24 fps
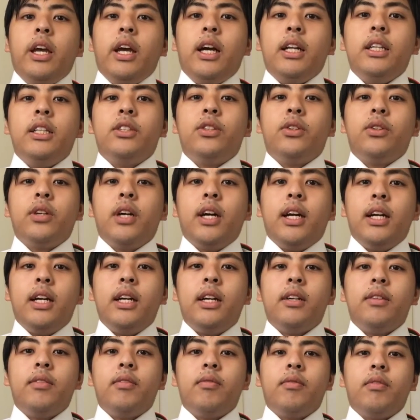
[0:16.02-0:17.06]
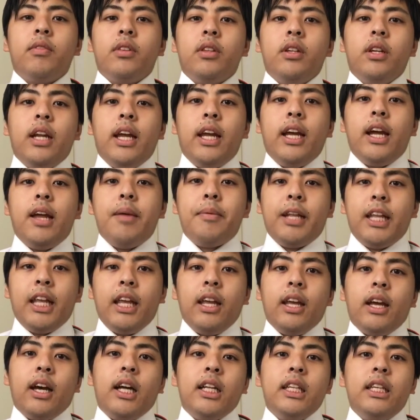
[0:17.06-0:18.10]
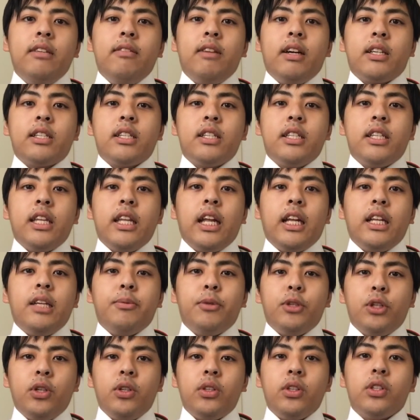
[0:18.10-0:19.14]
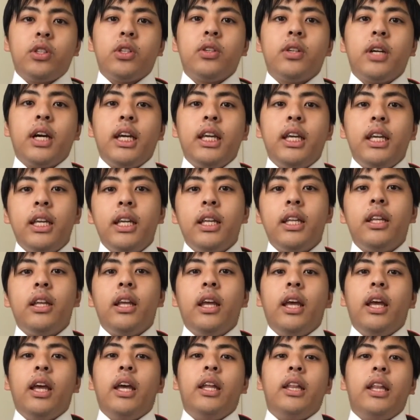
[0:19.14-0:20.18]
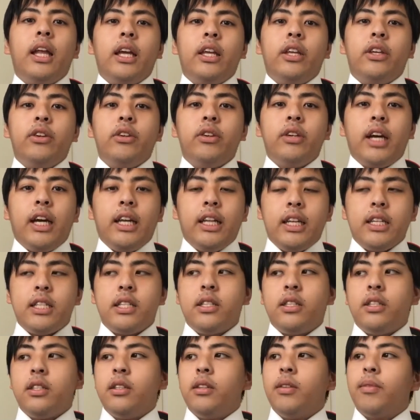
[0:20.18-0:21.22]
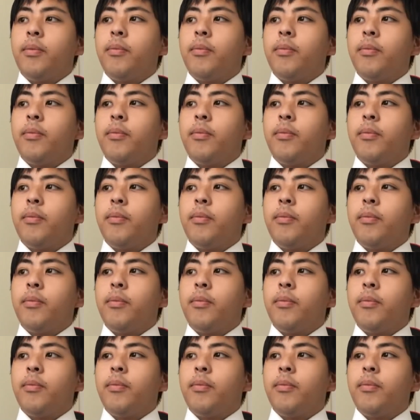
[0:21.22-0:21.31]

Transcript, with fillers: アニソンから恋愛まで、ハニーワークスって何者の紹介、えー、第9回です。